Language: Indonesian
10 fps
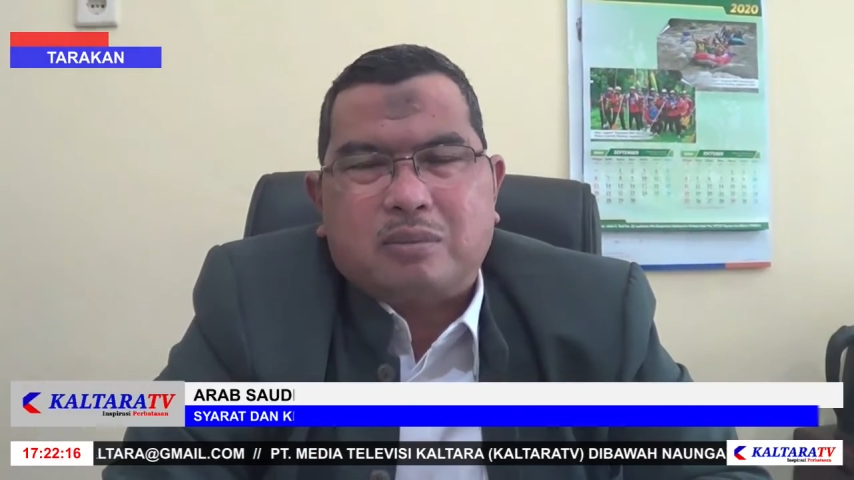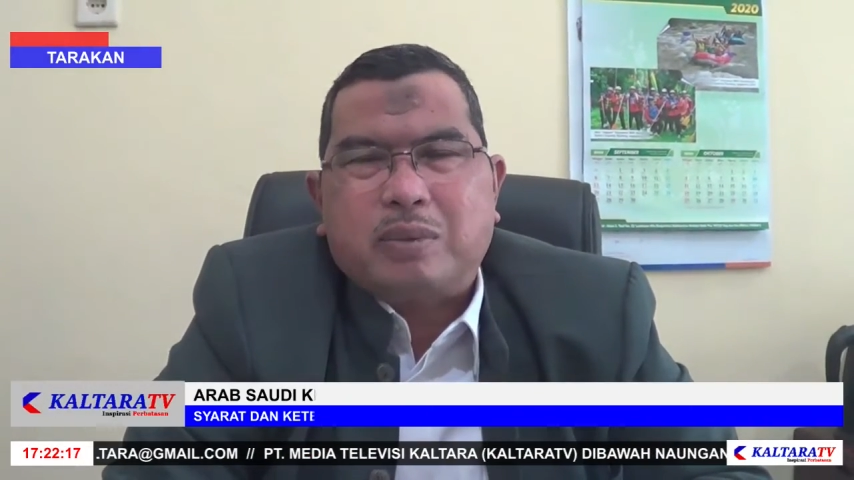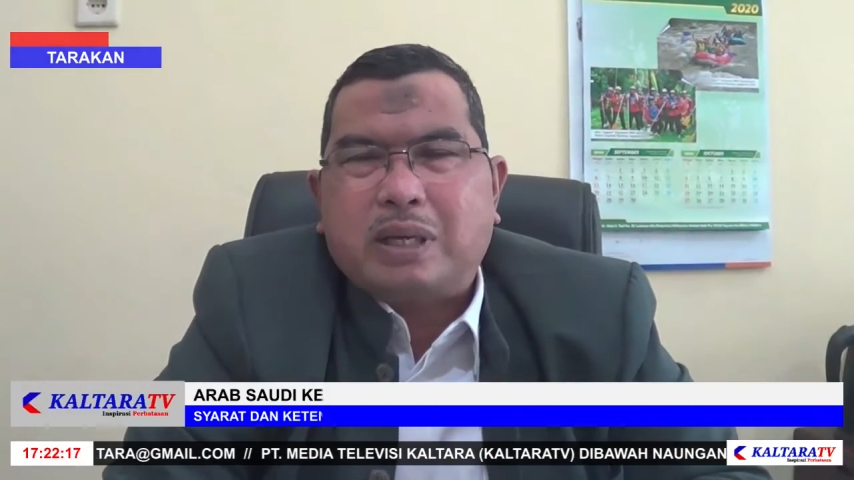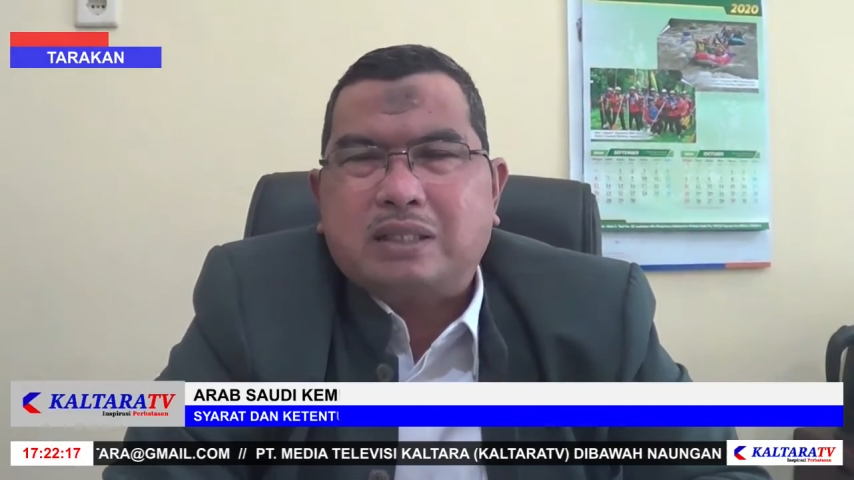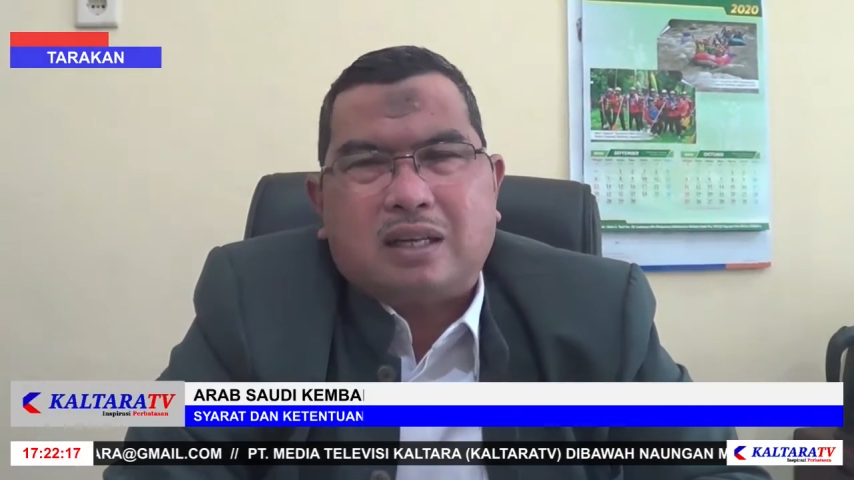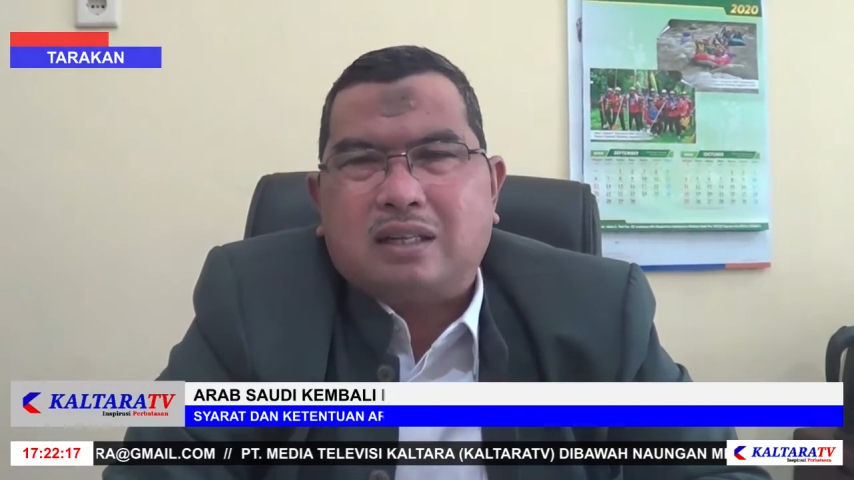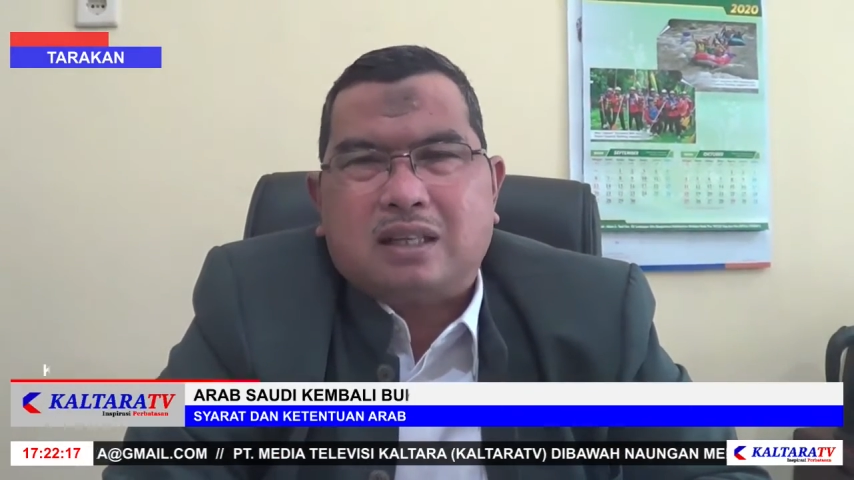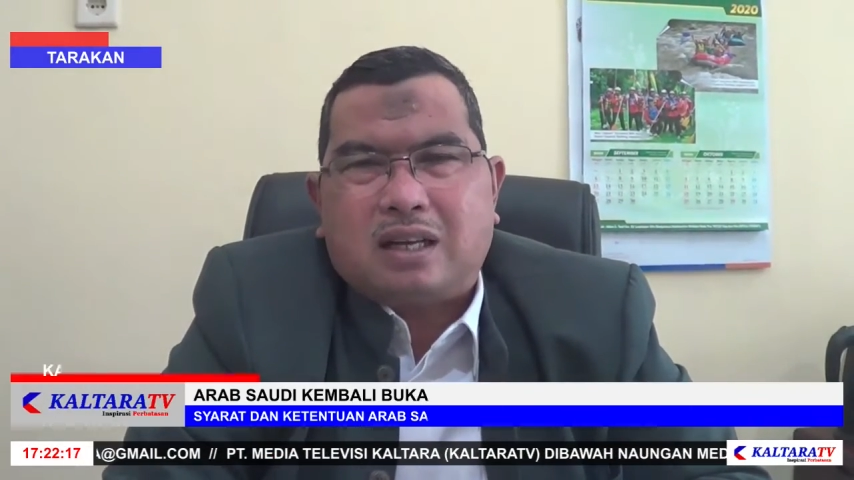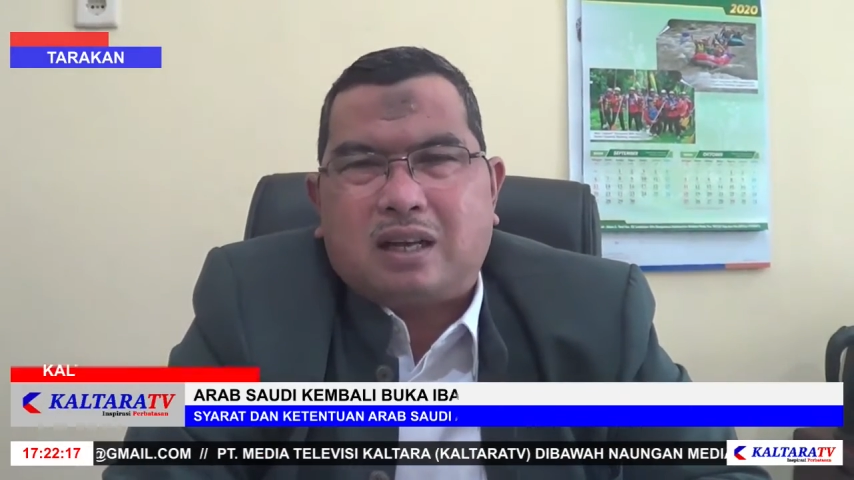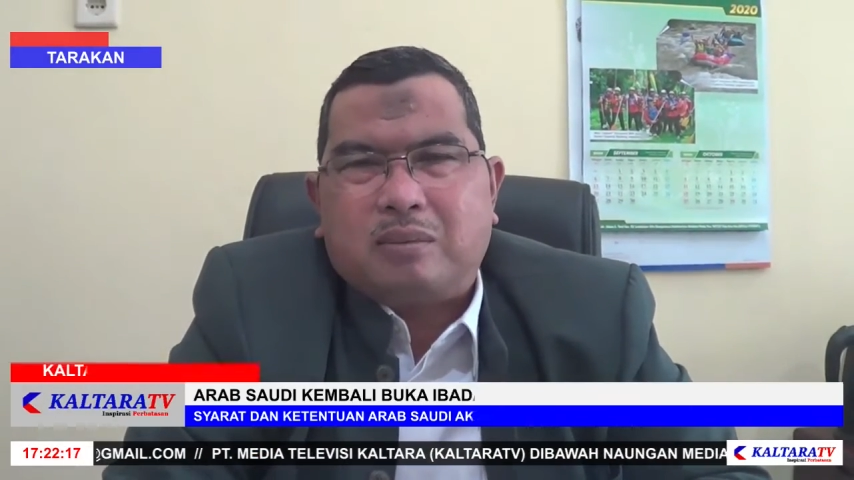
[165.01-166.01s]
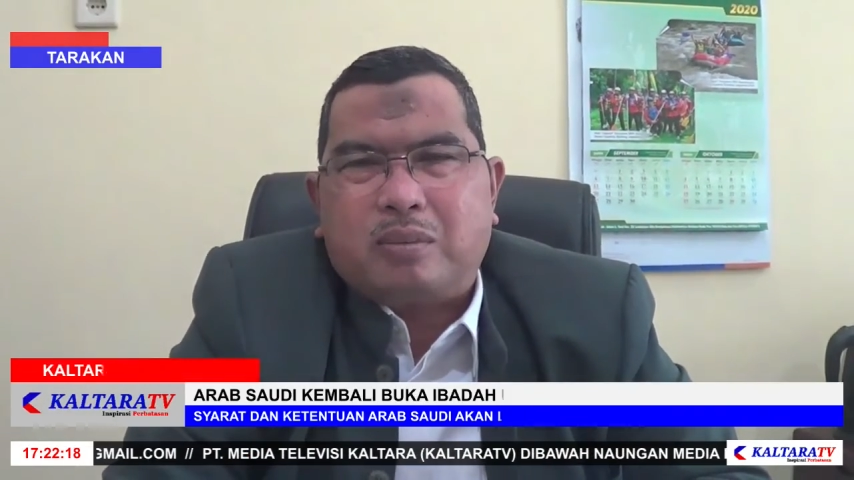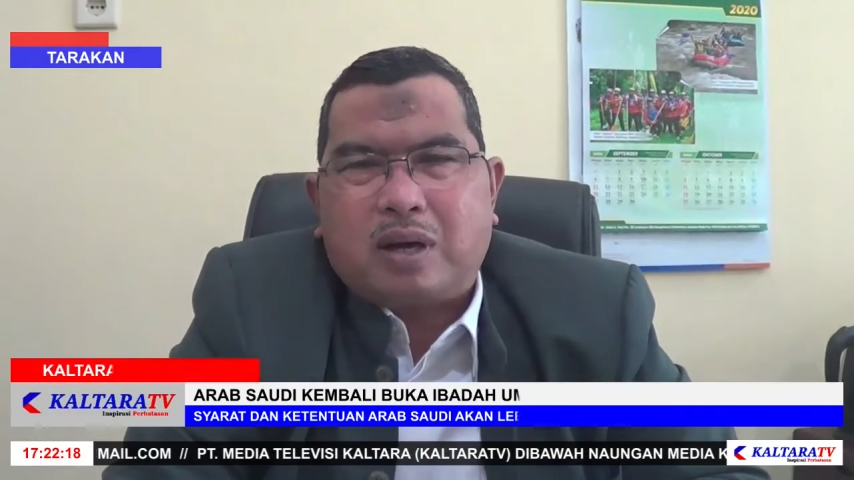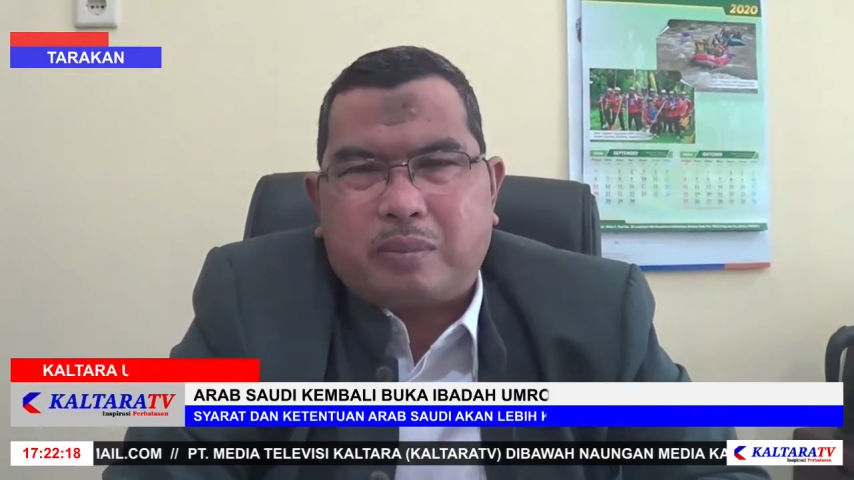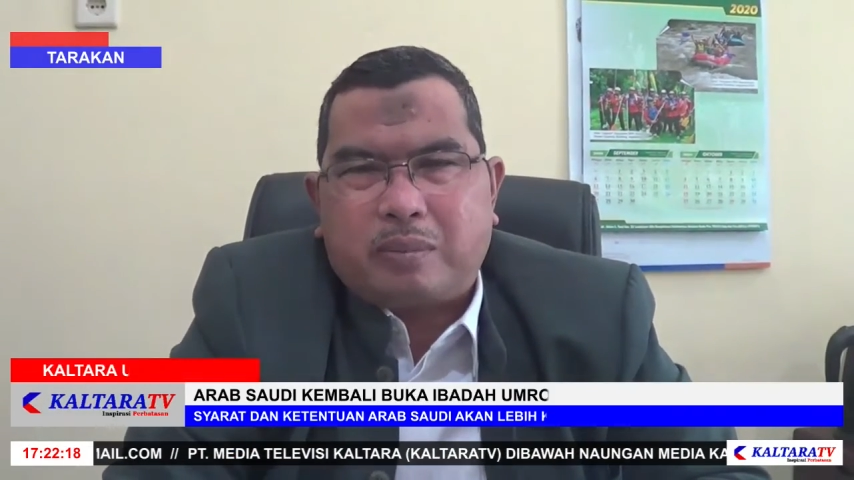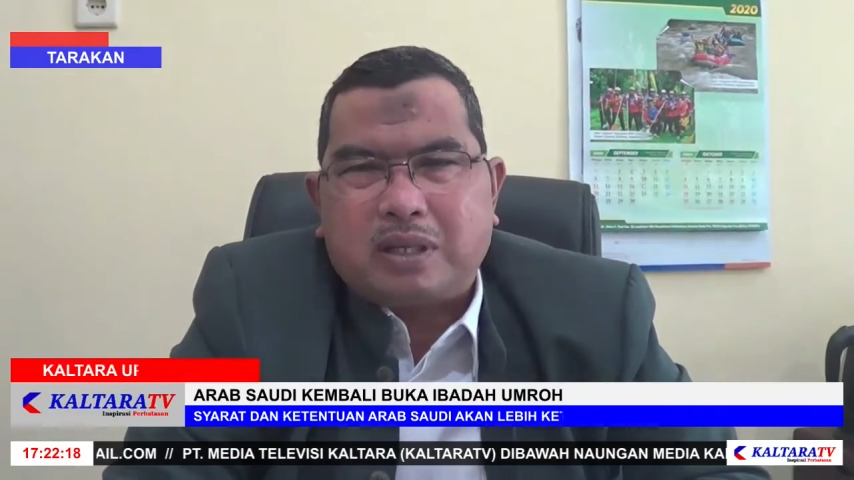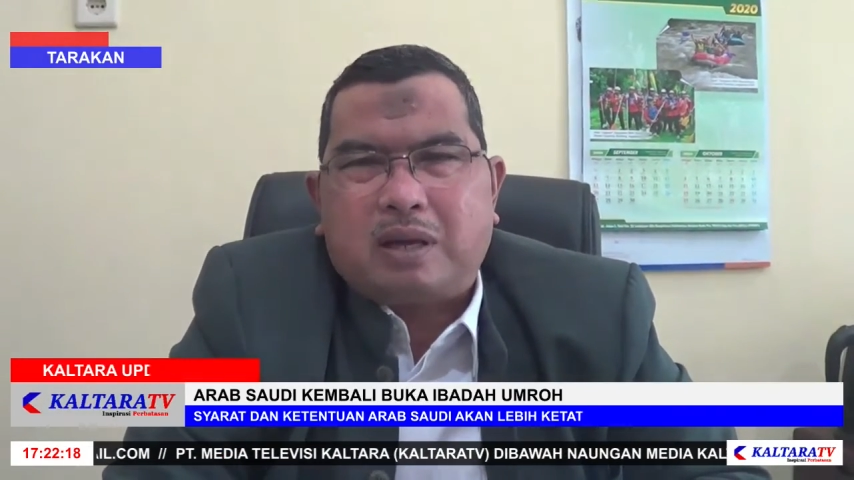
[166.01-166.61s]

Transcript: terbaca di sana berapa